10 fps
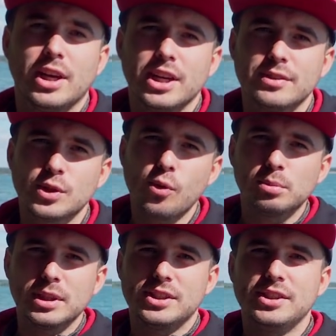Харьковской
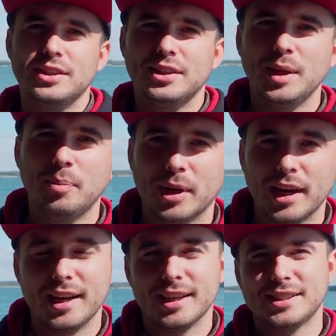области. И
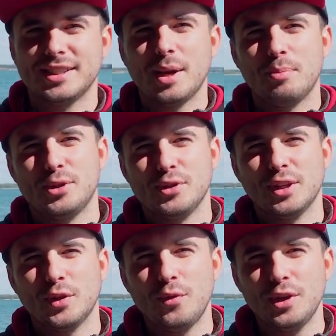параллельно с записью
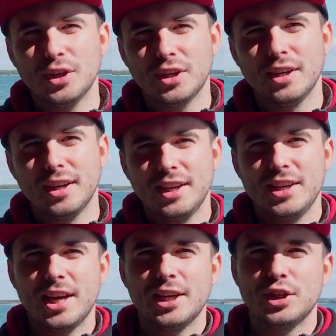этого видео
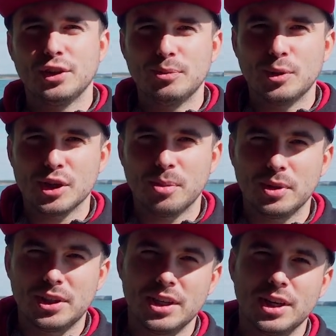я решил немножко
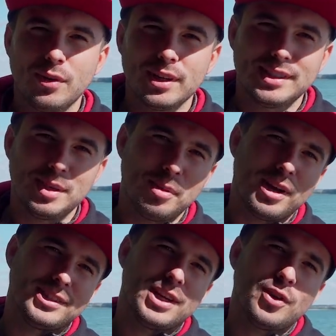потренироваться и
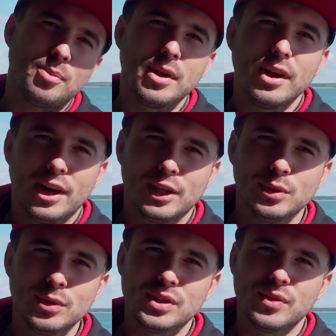показать вам одну из